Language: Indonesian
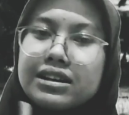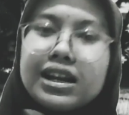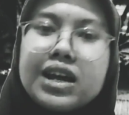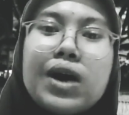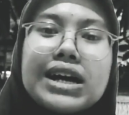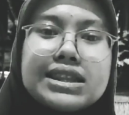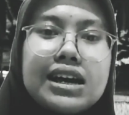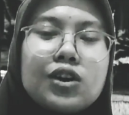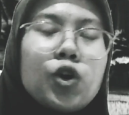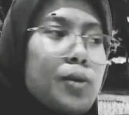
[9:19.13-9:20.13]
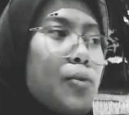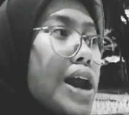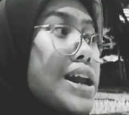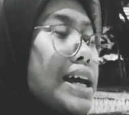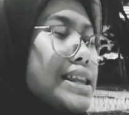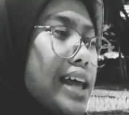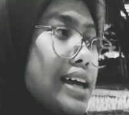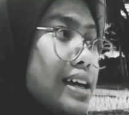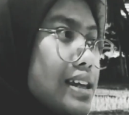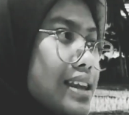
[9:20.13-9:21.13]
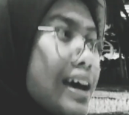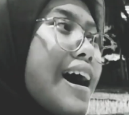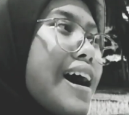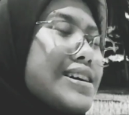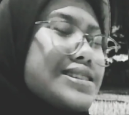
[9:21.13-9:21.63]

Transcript: diliwatan gorombolan ite ite ya